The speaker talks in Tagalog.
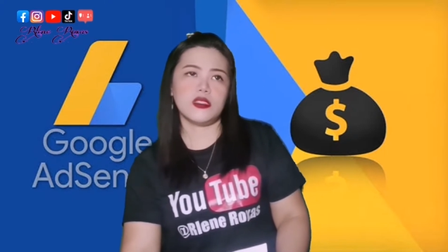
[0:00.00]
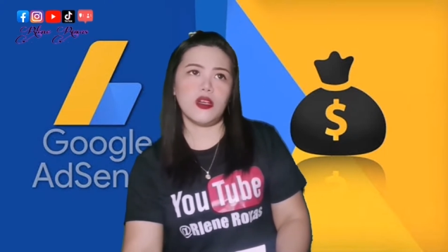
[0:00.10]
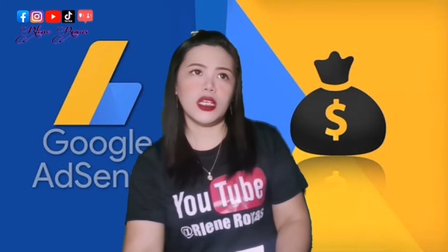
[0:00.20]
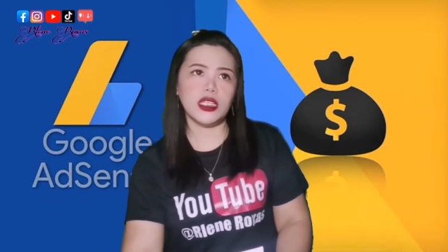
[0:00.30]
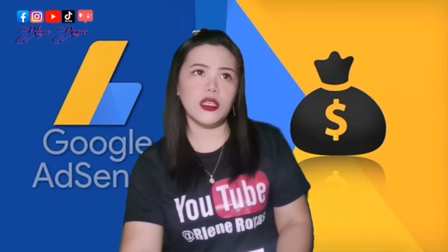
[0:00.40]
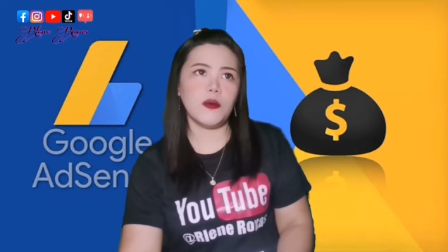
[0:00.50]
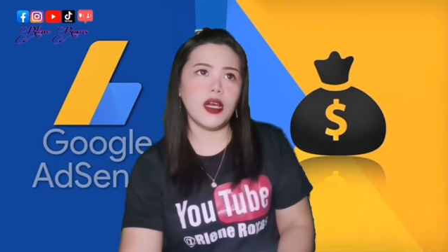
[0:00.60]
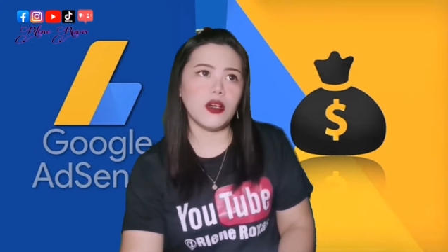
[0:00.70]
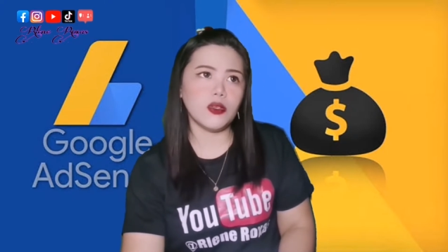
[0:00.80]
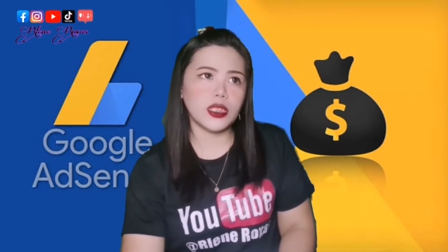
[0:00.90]
So, ang
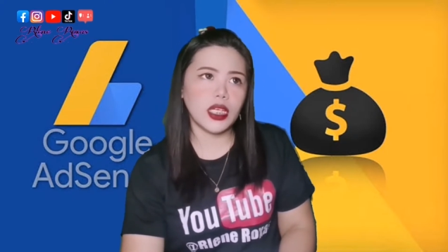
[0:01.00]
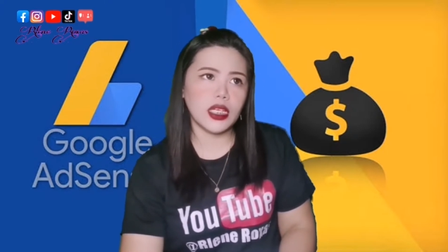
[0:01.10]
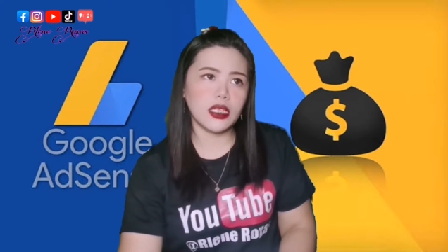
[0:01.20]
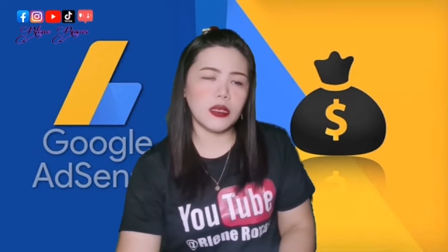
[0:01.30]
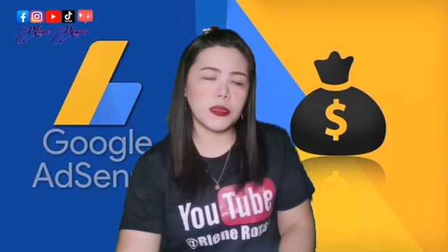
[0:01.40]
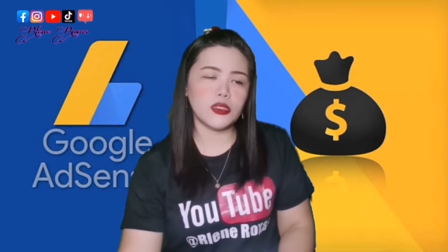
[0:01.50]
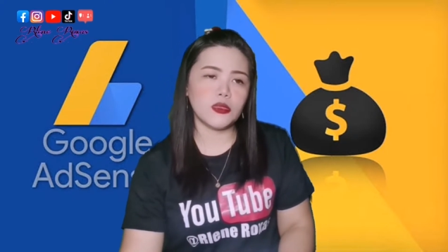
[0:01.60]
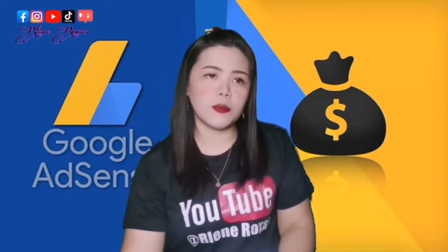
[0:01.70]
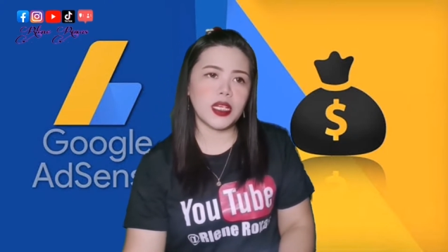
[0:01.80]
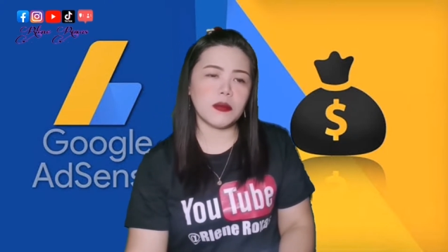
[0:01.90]
ginawa ko, dahil nga
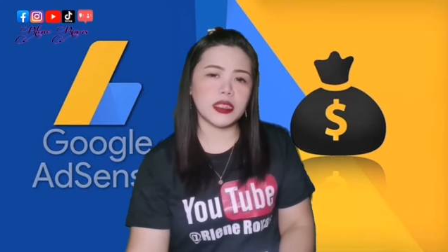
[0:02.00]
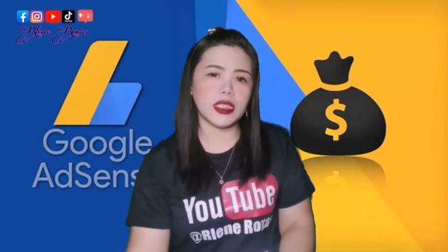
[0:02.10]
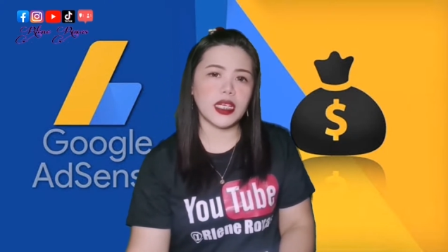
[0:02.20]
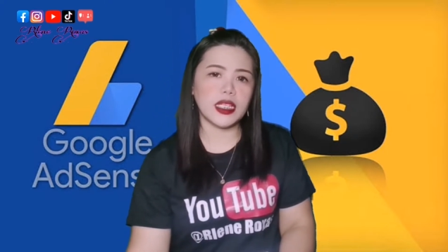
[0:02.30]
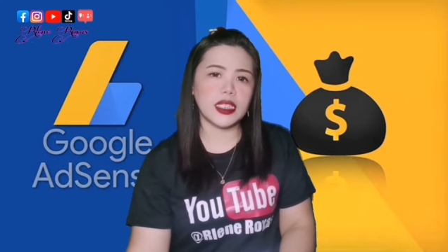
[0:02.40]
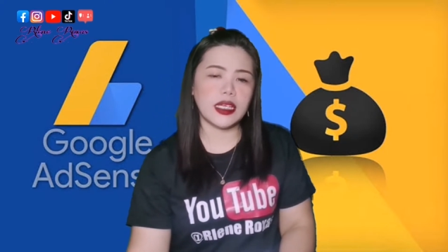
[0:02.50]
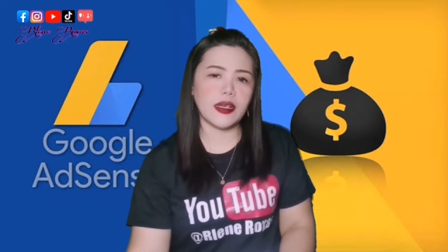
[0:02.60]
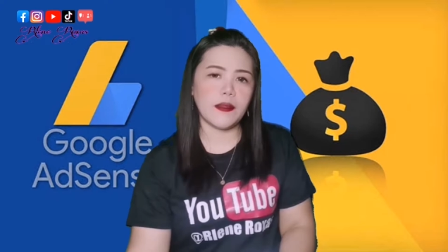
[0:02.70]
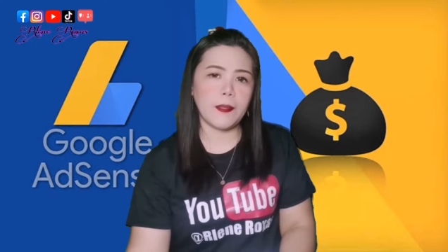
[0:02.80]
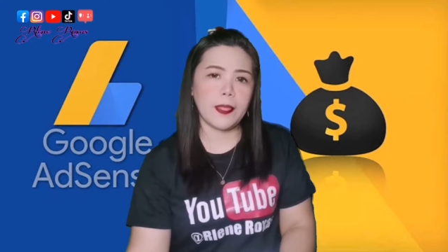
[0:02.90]
medyo parang matagal na,